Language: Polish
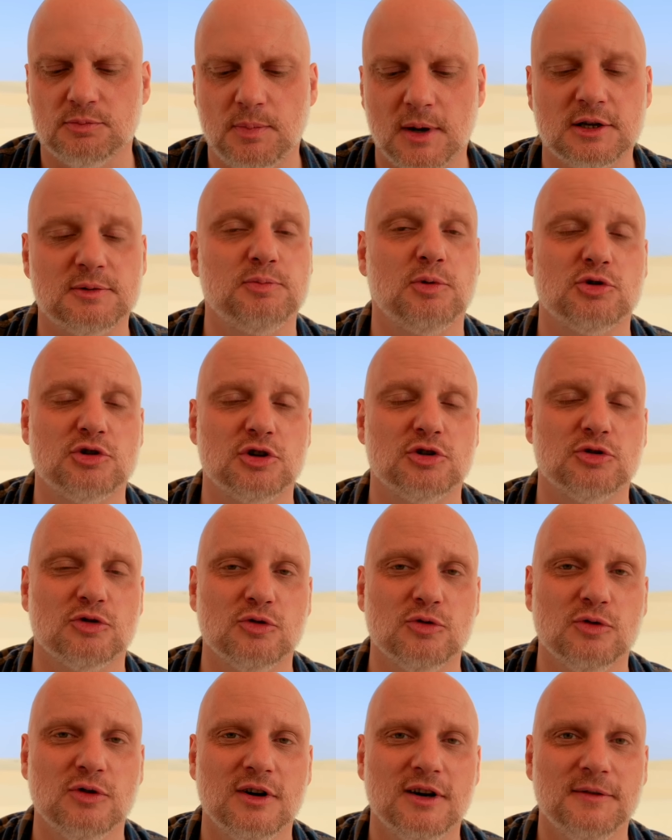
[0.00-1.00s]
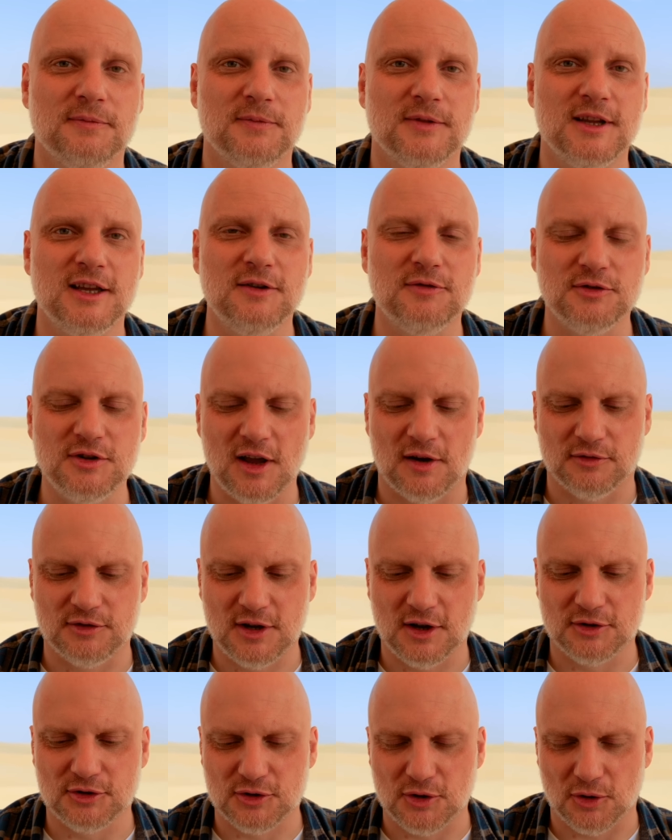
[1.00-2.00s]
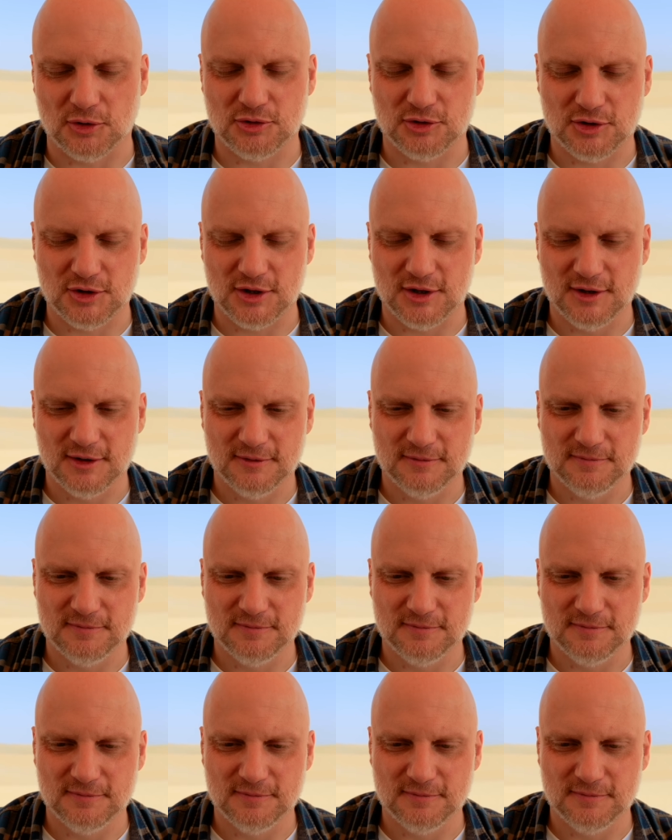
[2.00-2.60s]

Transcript: bez pożytku i w niewdzięczności.